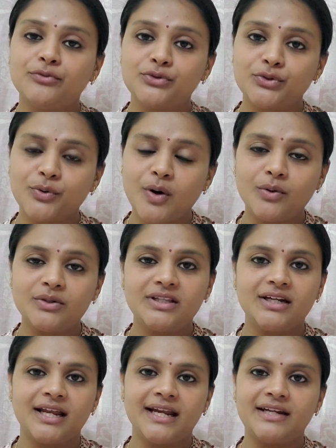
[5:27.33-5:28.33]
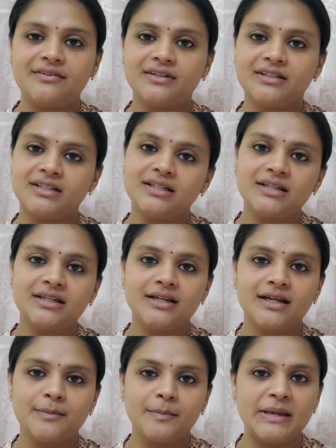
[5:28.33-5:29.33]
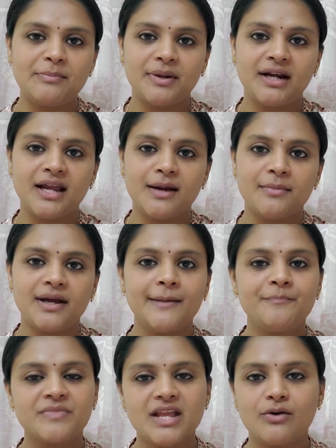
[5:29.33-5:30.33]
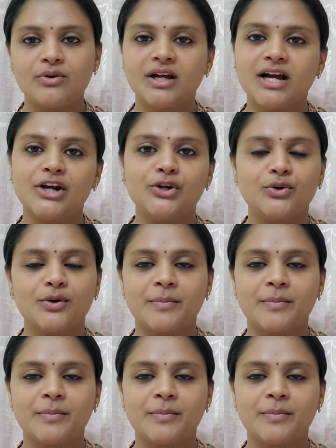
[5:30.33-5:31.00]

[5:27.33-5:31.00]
த்ரூ அவுட் த நைட் வந்து பீ பண்ணாமல் அவங்க கண்ட்ரோல்